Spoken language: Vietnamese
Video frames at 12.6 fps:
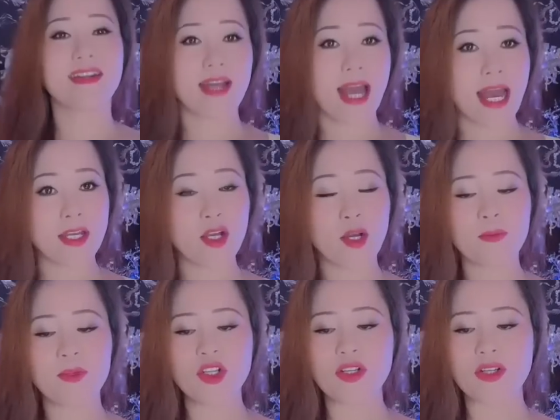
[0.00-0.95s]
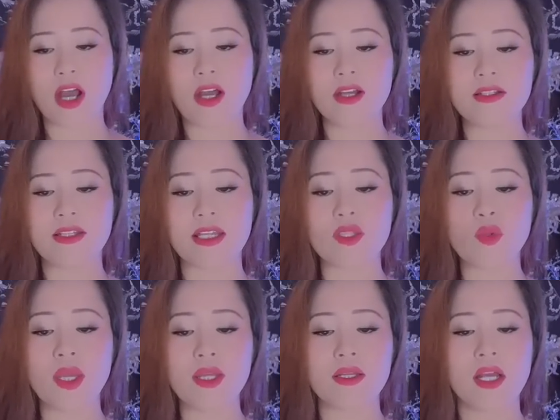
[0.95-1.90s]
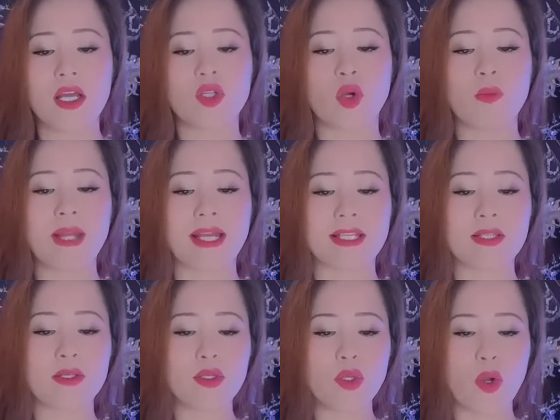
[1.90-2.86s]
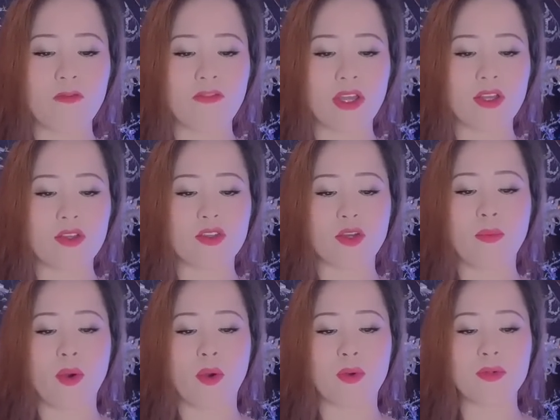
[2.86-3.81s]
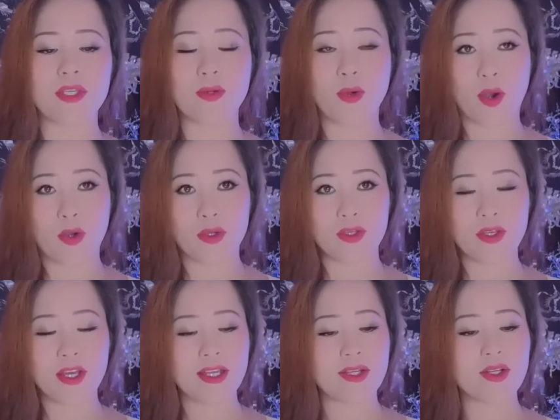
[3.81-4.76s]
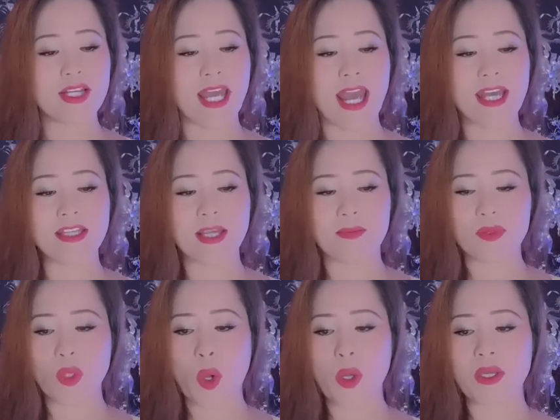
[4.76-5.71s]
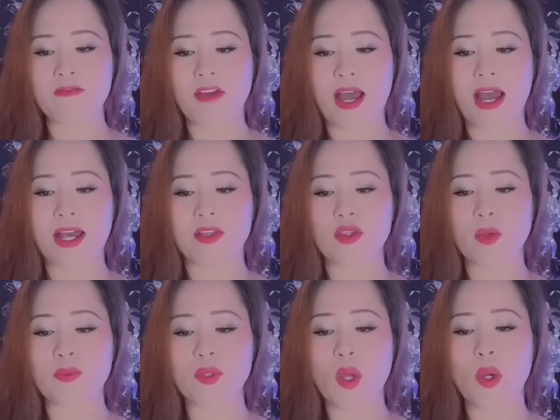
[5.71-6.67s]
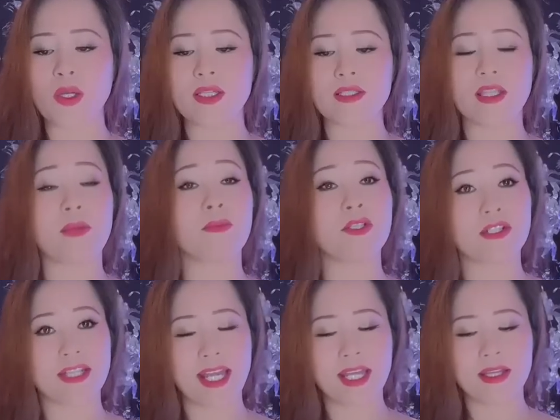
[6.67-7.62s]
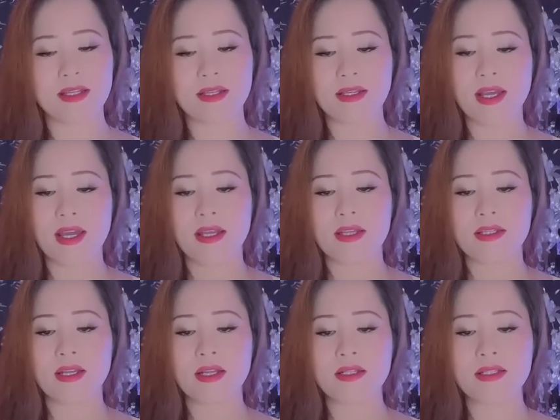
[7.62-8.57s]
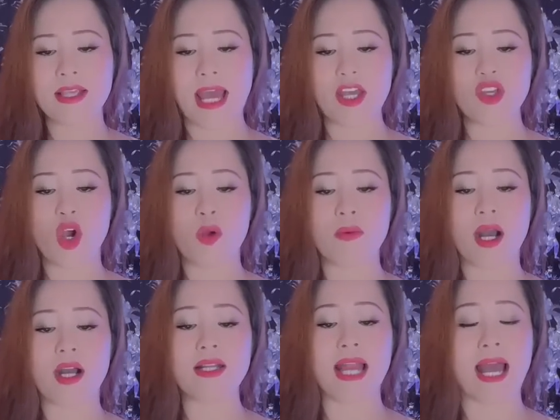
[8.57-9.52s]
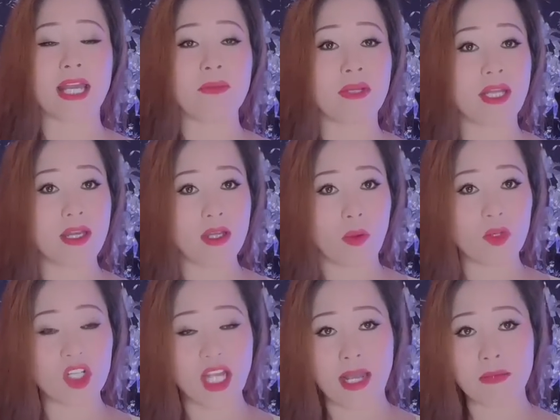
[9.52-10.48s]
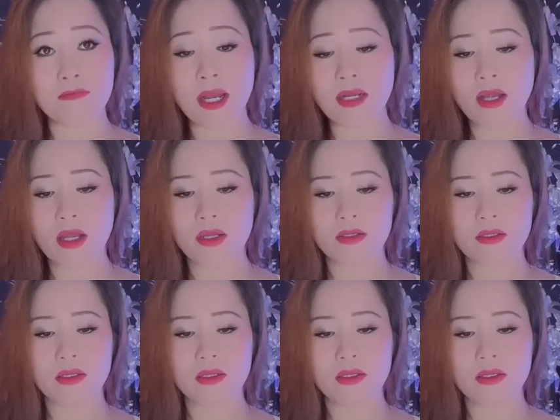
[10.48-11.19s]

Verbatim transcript: Hai hôm trước đó chị Tuyên cũng là xuống môn viên cho bộ chiêu hồi. Có ghé thăm tôi và dục tôi tìm đường đi. Đừng dại dột ở lại mà để cộng sản bắt đó.